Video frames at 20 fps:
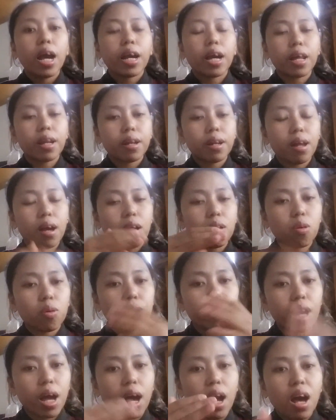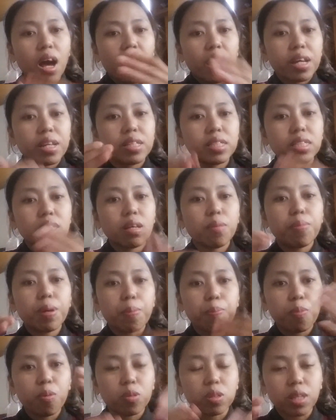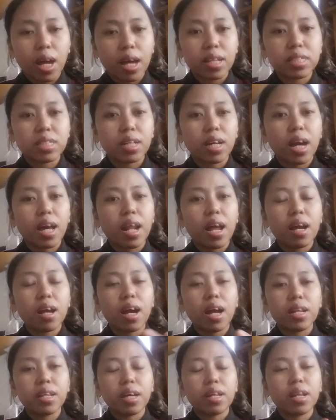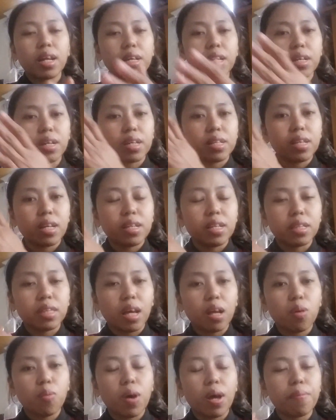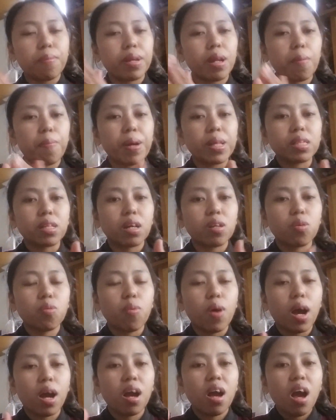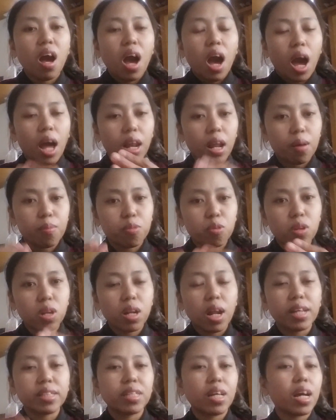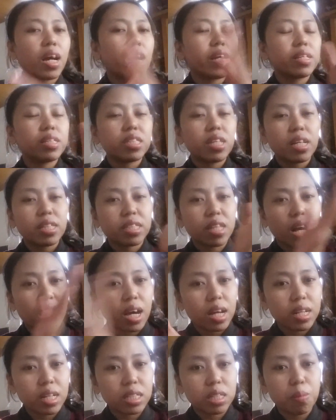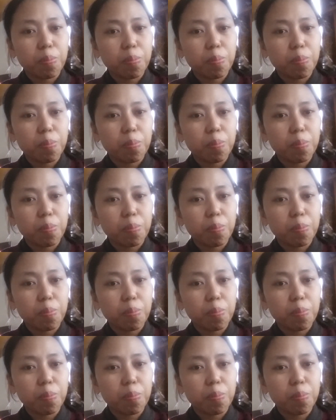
karena roda rizki berputar sekarang kalian lagi kerja di Taiwan mendapatkan uang Alhamdulillah jangan sia-siakan